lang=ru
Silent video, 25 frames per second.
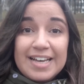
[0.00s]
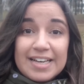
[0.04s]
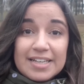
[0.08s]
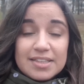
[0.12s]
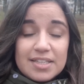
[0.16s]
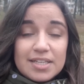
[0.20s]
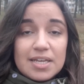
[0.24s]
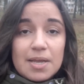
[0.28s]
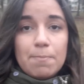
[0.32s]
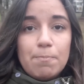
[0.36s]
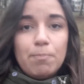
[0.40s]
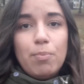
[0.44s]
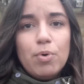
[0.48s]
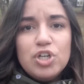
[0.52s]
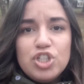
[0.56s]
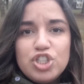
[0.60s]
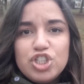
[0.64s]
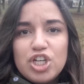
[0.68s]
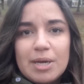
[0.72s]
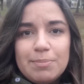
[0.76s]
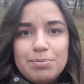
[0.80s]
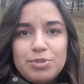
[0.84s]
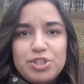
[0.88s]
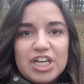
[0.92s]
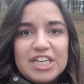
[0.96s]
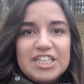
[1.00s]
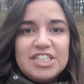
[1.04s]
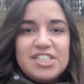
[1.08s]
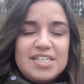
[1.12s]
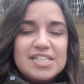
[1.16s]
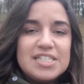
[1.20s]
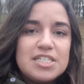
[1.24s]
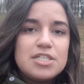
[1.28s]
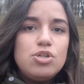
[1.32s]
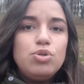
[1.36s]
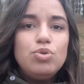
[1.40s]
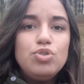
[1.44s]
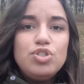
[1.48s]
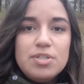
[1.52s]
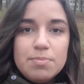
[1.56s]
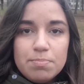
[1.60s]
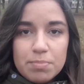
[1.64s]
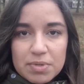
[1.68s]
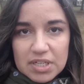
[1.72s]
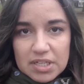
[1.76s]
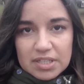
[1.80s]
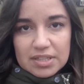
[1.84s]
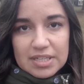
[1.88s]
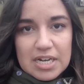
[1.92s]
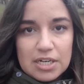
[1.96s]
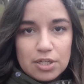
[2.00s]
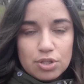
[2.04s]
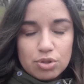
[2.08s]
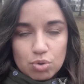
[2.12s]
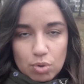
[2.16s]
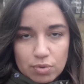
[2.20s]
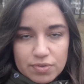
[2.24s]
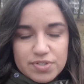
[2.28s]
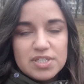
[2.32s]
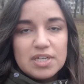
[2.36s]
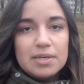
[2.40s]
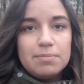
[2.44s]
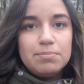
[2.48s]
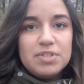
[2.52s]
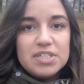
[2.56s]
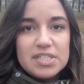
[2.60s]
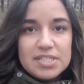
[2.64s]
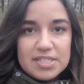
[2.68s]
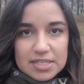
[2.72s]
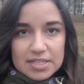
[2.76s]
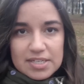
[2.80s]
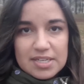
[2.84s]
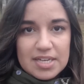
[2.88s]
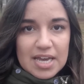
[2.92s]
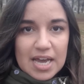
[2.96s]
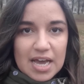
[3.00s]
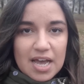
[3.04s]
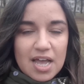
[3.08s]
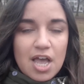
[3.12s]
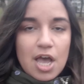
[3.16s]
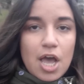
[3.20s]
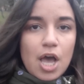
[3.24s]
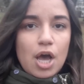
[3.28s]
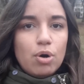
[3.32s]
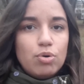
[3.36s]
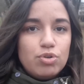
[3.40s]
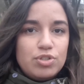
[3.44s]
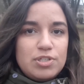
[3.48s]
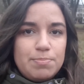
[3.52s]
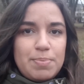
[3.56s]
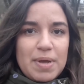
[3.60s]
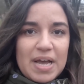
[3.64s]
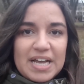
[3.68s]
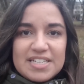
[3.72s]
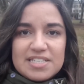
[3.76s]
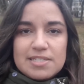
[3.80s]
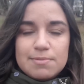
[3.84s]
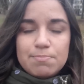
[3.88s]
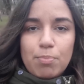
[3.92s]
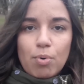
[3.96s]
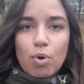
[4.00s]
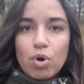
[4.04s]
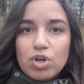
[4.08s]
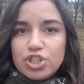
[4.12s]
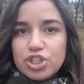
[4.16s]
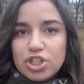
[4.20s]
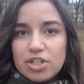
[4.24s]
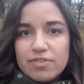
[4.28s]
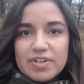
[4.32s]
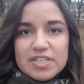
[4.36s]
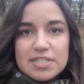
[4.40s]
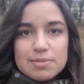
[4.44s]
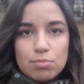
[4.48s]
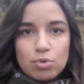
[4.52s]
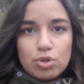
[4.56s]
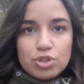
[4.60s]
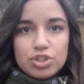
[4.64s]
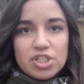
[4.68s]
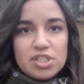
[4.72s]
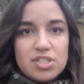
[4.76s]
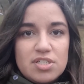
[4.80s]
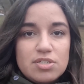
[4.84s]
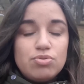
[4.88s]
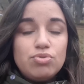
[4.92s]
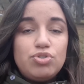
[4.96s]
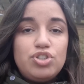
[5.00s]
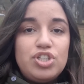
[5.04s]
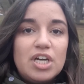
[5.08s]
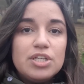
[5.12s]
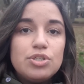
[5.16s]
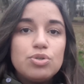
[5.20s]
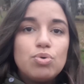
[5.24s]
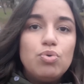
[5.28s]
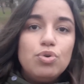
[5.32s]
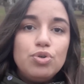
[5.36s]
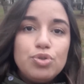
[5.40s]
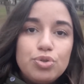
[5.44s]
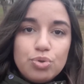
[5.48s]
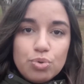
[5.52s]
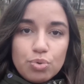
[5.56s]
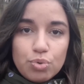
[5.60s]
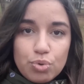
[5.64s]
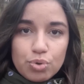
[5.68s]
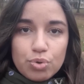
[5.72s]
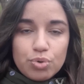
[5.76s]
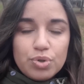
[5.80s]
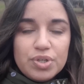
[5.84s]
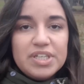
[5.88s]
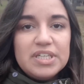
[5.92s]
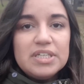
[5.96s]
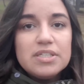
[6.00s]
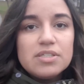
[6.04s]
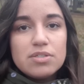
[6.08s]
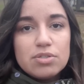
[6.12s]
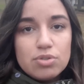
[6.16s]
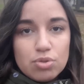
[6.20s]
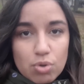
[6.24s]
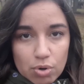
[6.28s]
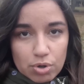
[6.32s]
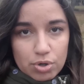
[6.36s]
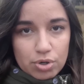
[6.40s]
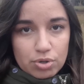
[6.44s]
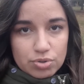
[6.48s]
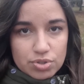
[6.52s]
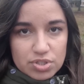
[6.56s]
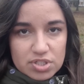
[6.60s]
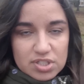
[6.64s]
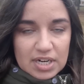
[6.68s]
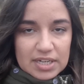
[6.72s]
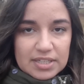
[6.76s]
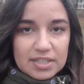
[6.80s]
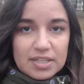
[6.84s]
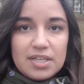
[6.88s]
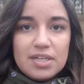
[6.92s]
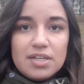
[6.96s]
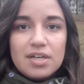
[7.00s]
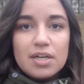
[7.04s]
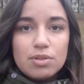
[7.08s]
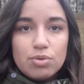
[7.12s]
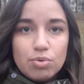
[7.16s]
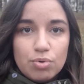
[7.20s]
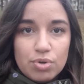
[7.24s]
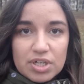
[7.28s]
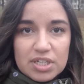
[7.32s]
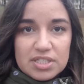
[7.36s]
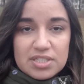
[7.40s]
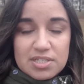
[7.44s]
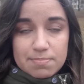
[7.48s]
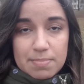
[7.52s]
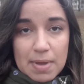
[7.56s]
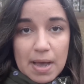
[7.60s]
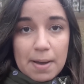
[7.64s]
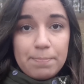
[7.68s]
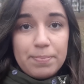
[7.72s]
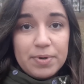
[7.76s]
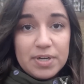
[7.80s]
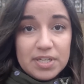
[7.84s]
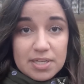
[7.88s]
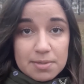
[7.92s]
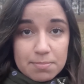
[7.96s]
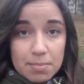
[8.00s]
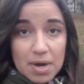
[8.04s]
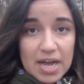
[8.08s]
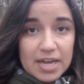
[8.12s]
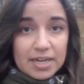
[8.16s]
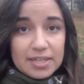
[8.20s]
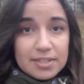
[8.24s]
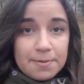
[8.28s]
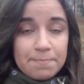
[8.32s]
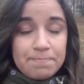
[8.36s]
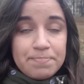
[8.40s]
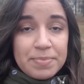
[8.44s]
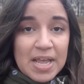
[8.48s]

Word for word: Ты больше общаешься с людьми на литовском языке. У тебя есть больше возможность изучать культуру и историю страны, которая тебя принимает.